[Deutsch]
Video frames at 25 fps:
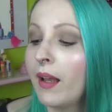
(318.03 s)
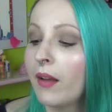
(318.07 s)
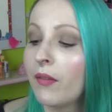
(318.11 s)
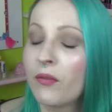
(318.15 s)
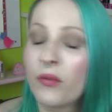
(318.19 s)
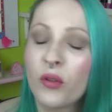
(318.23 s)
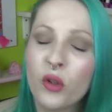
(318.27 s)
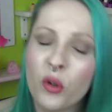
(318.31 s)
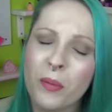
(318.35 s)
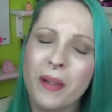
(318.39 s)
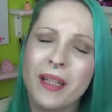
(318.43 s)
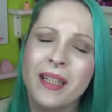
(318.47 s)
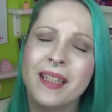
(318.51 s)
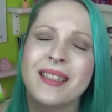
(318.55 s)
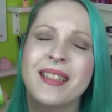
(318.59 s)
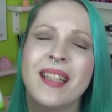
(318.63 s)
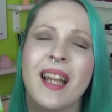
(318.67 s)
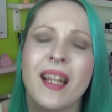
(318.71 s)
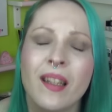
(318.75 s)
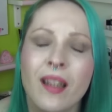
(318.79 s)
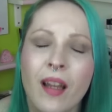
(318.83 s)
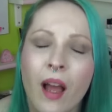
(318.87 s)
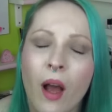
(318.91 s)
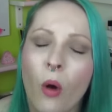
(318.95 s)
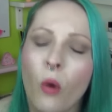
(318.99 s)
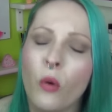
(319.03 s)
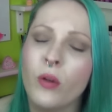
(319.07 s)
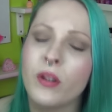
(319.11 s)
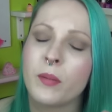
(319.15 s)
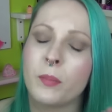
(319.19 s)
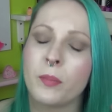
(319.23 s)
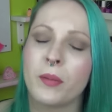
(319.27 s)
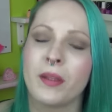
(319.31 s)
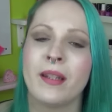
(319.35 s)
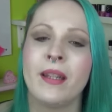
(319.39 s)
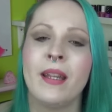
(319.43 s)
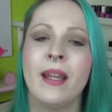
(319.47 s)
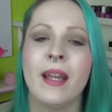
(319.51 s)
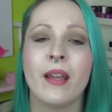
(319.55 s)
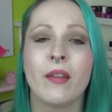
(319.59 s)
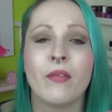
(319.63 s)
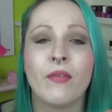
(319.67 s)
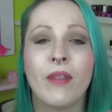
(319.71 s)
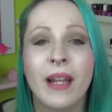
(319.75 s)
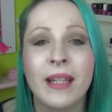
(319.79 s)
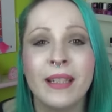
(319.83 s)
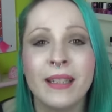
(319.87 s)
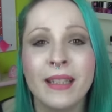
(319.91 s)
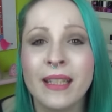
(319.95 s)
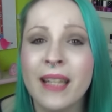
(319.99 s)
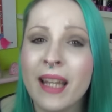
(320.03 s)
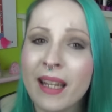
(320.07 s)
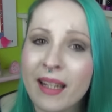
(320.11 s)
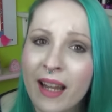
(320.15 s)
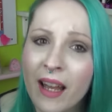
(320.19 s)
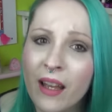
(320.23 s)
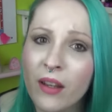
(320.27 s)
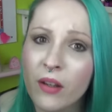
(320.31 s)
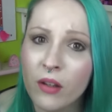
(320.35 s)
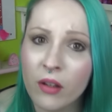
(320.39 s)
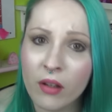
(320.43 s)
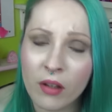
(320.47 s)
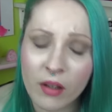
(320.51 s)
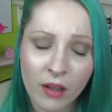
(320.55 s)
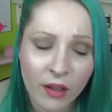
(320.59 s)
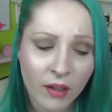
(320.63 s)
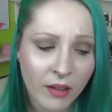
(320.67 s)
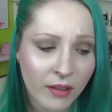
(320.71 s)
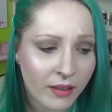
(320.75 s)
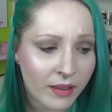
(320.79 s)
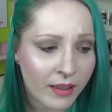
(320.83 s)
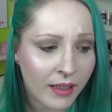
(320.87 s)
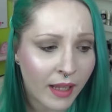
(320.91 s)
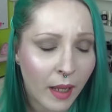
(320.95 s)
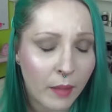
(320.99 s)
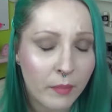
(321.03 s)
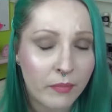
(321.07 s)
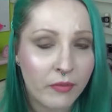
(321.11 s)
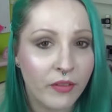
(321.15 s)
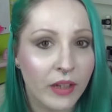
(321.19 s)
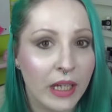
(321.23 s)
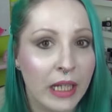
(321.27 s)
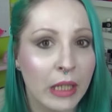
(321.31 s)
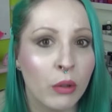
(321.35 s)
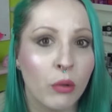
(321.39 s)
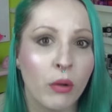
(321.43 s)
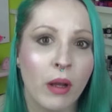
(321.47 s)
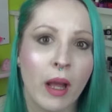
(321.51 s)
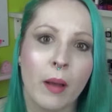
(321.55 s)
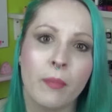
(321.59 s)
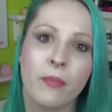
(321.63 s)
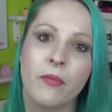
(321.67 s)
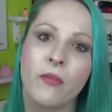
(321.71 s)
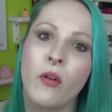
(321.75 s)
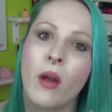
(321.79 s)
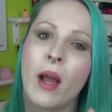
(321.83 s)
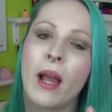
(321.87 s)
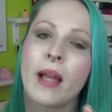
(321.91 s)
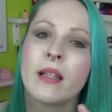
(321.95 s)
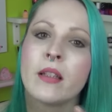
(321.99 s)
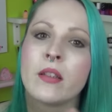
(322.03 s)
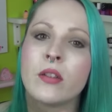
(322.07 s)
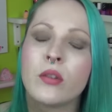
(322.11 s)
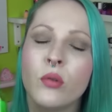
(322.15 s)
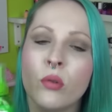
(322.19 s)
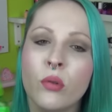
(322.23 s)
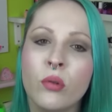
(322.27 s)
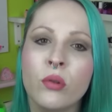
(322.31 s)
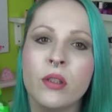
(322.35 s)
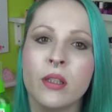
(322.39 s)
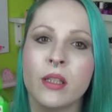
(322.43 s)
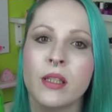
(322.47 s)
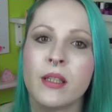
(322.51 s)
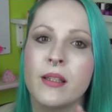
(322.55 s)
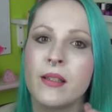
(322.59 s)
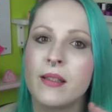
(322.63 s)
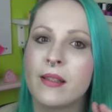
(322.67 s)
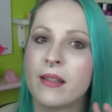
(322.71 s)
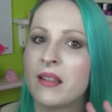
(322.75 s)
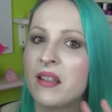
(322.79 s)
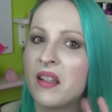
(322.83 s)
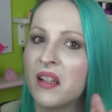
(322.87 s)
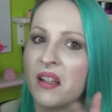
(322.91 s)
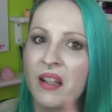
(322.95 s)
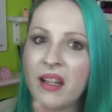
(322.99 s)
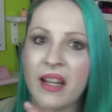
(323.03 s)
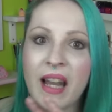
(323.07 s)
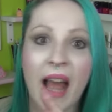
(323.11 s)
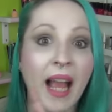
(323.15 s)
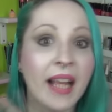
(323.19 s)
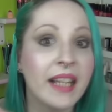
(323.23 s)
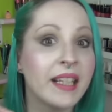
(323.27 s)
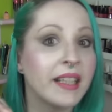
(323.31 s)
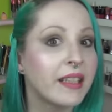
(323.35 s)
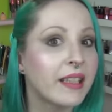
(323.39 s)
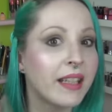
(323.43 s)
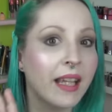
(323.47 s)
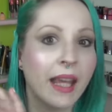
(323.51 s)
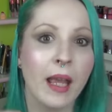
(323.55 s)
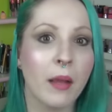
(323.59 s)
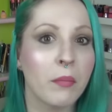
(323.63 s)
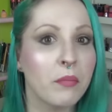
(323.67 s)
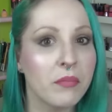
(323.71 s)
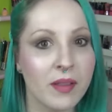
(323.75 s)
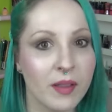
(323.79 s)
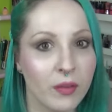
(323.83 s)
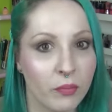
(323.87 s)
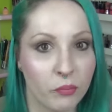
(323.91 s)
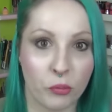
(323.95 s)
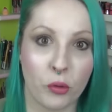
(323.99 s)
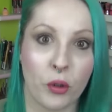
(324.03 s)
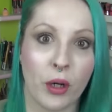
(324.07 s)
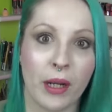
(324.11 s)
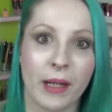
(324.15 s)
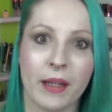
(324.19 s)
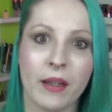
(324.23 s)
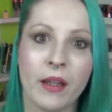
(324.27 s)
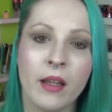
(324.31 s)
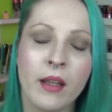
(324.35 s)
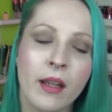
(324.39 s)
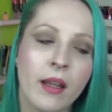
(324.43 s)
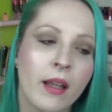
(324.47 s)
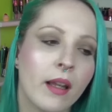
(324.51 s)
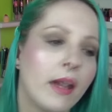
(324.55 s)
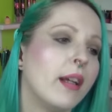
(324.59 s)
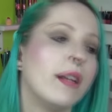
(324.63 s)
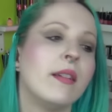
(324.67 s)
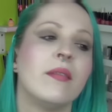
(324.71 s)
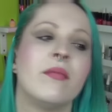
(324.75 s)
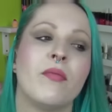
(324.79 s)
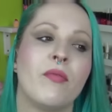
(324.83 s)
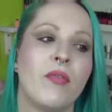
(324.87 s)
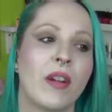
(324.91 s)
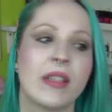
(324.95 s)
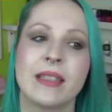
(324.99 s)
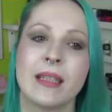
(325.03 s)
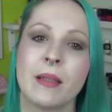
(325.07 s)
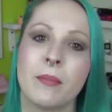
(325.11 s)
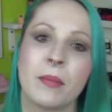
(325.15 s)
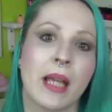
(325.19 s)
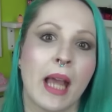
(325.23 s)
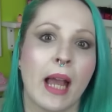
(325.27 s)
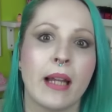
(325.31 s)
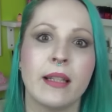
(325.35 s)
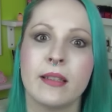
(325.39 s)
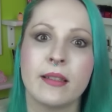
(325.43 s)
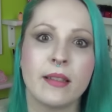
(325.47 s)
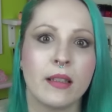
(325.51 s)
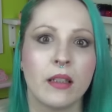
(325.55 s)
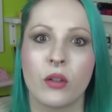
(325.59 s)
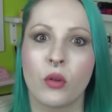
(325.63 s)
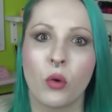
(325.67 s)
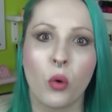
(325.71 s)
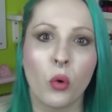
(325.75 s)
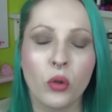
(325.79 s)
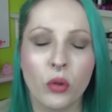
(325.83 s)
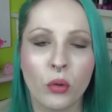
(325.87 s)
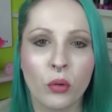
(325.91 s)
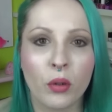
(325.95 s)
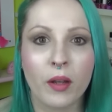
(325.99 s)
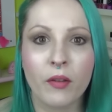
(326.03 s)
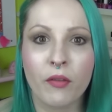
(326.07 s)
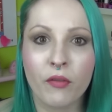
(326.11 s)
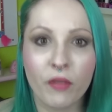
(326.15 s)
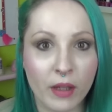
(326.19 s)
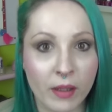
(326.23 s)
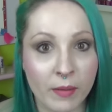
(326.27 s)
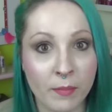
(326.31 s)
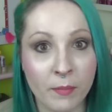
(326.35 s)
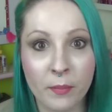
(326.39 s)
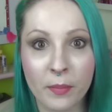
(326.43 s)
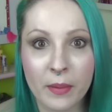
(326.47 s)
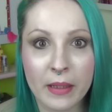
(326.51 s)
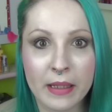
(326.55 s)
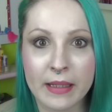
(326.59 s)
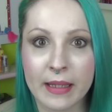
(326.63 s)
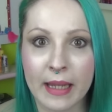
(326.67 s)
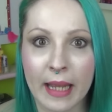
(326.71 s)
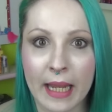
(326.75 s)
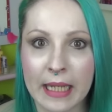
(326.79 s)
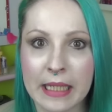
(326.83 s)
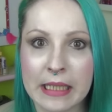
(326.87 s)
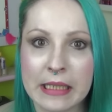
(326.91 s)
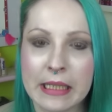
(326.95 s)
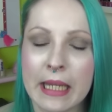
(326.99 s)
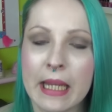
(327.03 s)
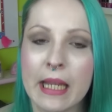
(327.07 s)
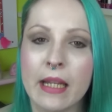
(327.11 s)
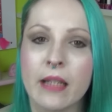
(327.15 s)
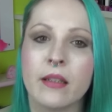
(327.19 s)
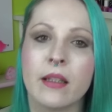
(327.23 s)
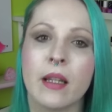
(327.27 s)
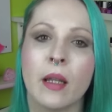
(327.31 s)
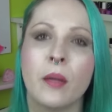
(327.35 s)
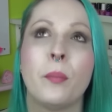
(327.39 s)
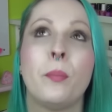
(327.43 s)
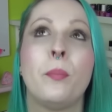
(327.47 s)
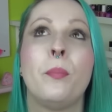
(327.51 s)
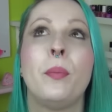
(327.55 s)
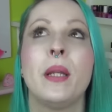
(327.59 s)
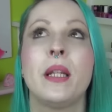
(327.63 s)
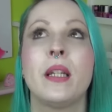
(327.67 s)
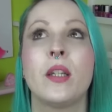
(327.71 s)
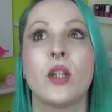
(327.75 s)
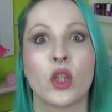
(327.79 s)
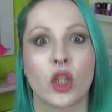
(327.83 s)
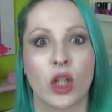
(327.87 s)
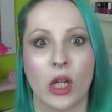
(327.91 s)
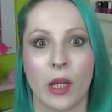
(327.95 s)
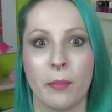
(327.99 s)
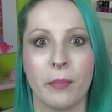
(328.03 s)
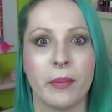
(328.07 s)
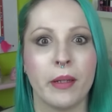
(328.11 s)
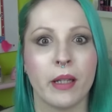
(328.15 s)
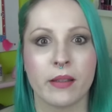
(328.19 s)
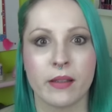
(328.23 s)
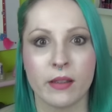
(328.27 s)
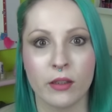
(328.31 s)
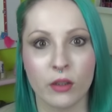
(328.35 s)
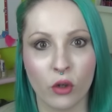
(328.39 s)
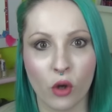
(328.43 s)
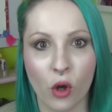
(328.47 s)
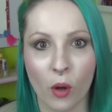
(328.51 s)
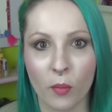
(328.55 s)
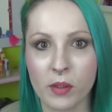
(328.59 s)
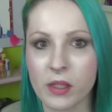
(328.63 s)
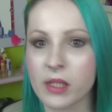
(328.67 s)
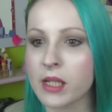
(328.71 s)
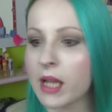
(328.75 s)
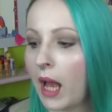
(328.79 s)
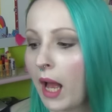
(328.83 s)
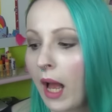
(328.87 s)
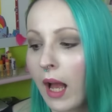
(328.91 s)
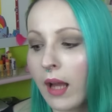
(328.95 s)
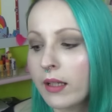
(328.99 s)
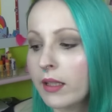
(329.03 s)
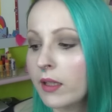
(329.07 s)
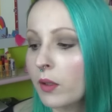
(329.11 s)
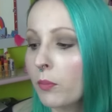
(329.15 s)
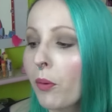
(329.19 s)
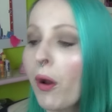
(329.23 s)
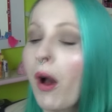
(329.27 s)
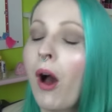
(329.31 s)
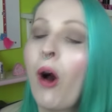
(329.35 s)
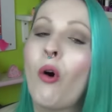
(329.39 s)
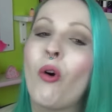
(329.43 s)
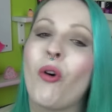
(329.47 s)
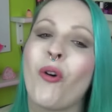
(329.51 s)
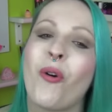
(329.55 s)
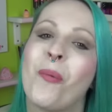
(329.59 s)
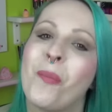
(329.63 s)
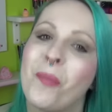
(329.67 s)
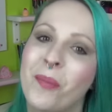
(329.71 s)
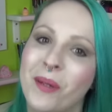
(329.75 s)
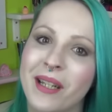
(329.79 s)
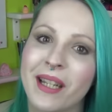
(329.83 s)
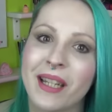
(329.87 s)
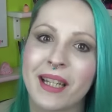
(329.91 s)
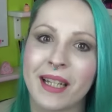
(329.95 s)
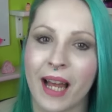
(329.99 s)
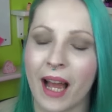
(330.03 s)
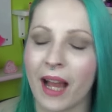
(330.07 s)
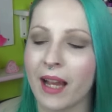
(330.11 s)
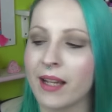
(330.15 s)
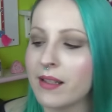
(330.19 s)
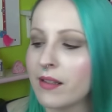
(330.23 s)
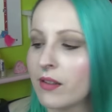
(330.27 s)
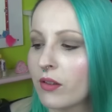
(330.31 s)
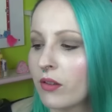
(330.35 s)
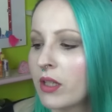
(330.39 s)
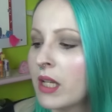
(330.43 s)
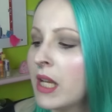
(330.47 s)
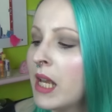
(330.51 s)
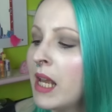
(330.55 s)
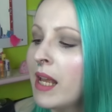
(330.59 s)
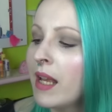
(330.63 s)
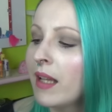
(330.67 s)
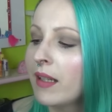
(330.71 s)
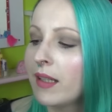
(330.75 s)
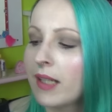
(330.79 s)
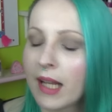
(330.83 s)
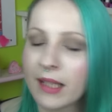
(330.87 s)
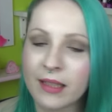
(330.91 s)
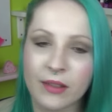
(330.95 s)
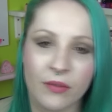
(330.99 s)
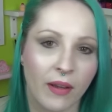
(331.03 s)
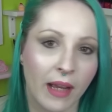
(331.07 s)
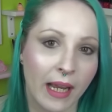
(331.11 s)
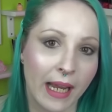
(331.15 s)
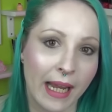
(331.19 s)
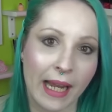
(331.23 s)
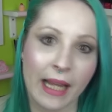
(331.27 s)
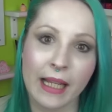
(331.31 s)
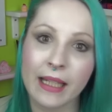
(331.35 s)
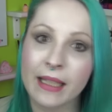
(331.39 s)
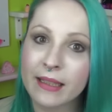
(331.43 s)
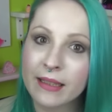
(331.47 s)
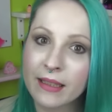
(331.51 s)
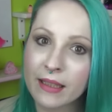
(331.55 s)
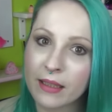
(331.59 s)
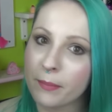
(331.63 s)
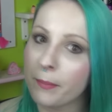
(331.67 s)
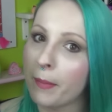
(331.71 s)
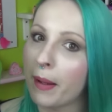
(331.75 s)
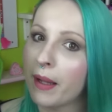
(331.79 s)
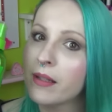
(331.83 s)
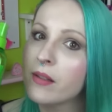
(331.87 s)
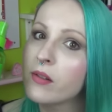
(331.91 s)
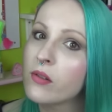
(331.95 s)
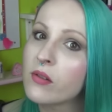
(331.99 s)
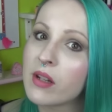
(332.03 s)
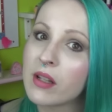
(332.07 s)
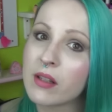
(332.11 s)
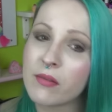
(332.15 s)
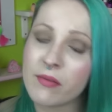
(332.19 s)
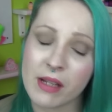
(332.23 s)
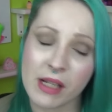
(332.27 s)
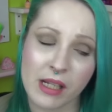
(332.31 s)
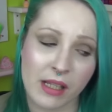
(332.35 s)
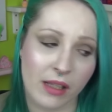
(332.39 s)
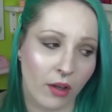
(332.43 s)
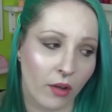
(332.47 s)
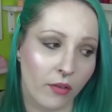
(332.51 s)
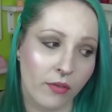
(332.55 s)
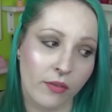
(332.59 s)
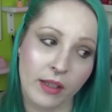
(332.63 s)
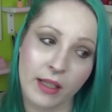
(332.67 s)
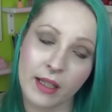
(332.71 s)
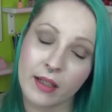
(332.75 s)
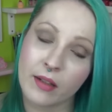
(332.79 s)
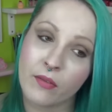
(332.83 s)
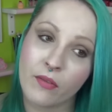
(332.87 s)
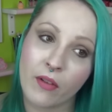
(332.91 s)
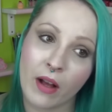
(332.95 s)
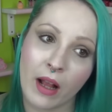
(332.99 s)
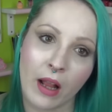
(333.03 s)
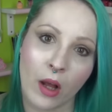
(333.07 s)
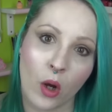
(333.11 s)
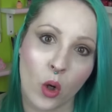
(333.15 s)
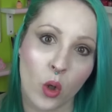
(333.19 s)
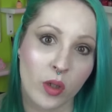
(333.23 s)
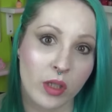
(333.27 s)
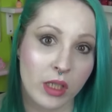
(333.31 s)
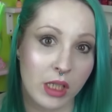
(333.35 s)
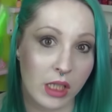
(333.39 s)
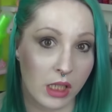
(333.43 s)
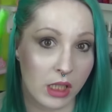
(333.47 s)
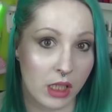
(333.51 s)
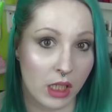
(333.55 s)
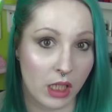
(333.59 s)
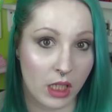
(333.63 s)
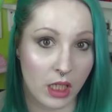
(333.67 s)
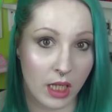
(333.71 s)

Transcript: Worüber ich sehr traurig bin, wenn ihr da irgendeine Empfehlung habt für ein gutes Leicht-Camp-Spray, was eben keine Silikone oder Filmbildner enthält, dann bitte schreibt mir das in die Kommentare. Ich brauche unbedingt eins und das war echt nicht meins und das werde ich auf jeden Fall auch nicht